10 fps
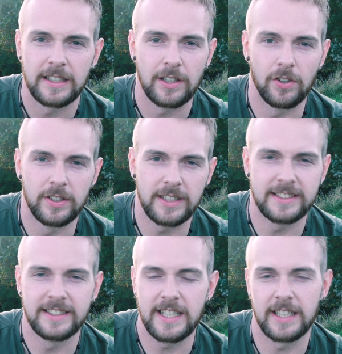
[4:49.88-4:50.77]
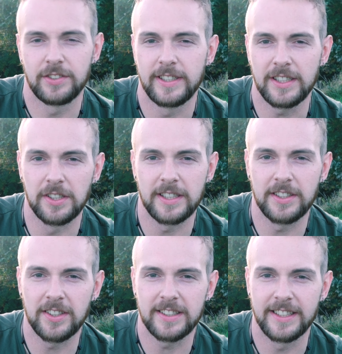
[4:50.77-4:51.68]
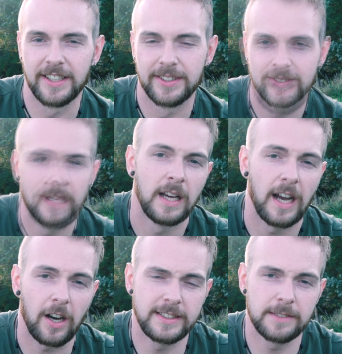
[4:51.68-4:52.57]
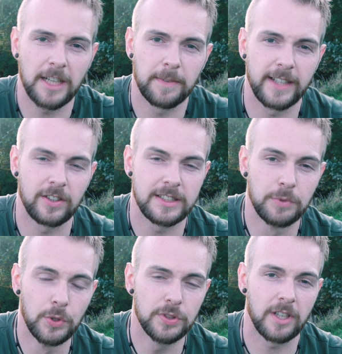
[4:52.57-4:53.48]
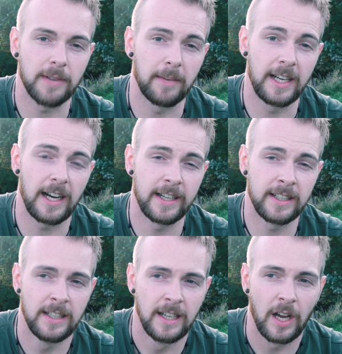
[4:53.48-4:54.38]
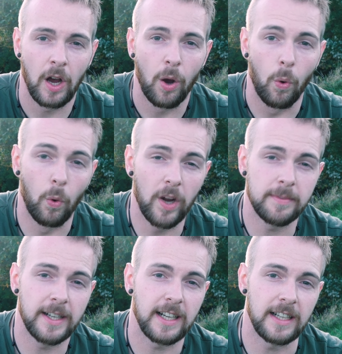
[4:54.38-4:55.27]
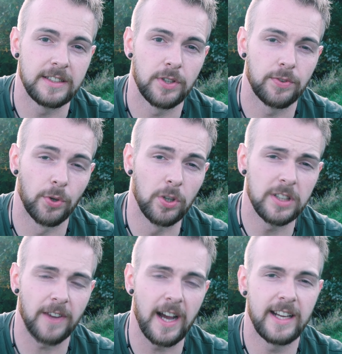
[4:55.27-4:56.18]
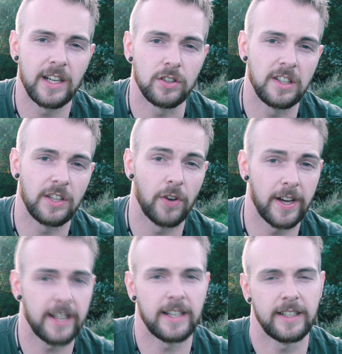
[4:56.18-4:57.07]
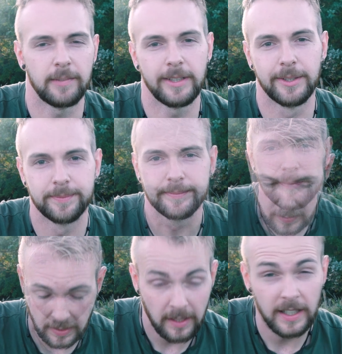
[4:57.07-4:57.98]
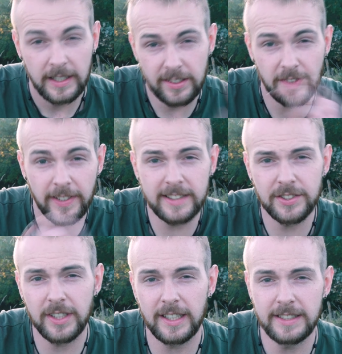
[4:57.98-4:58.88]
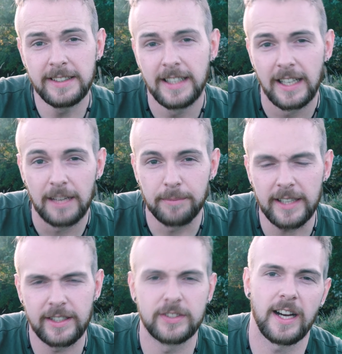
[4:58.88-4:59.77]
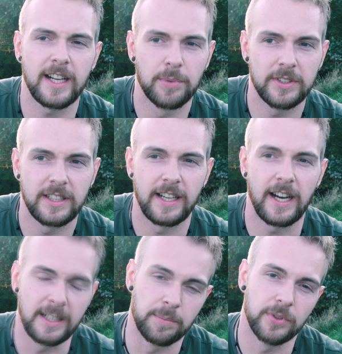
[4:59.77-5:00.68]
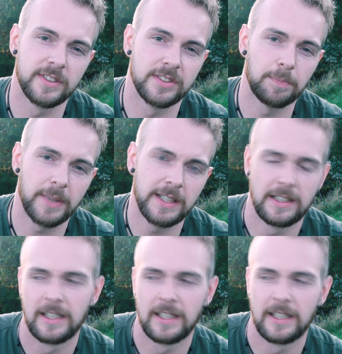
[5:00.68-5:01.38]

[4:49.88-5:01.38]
Und da sind die natürlich auch getrocknet. Außerdem macht man daraus Mousse oder Marmelade oder man kann es für Fruchtweine und Liköre hernehmen. Die Schweden sogar machen aus Hagebutten eine Hagebuttensuppe.